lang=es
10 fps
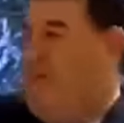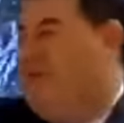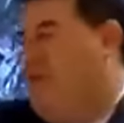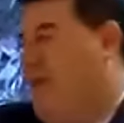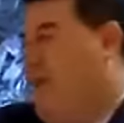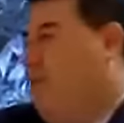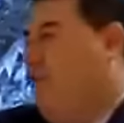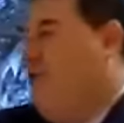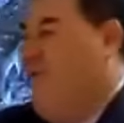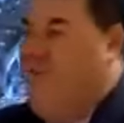para distinguir a los
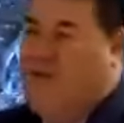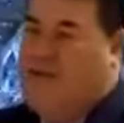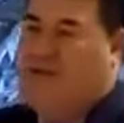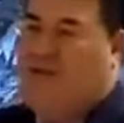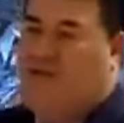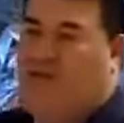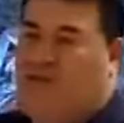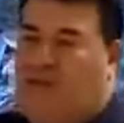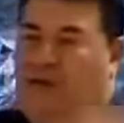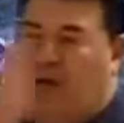socialdemócratas de
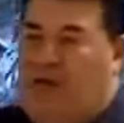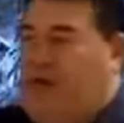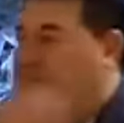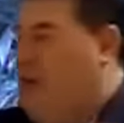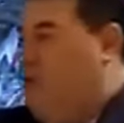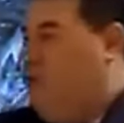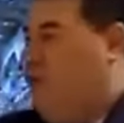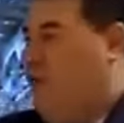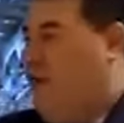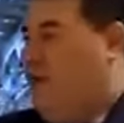los de los
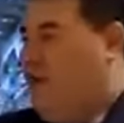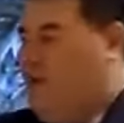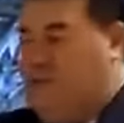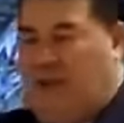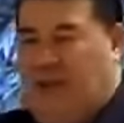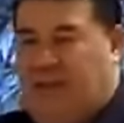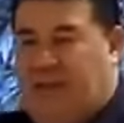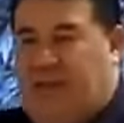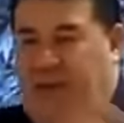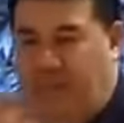socialistas
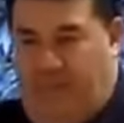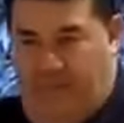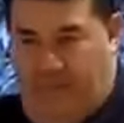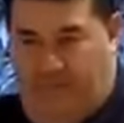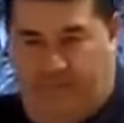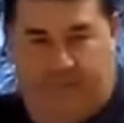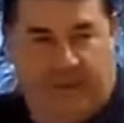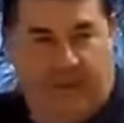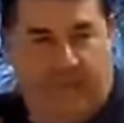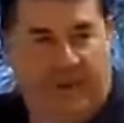totales.
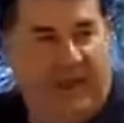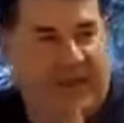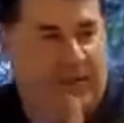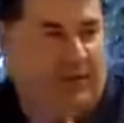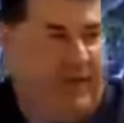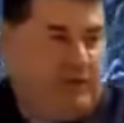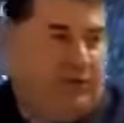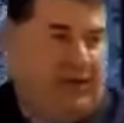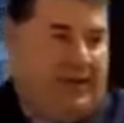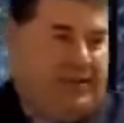Pero la ideología es
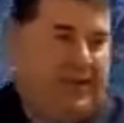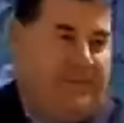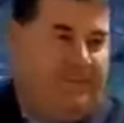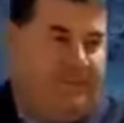socialista.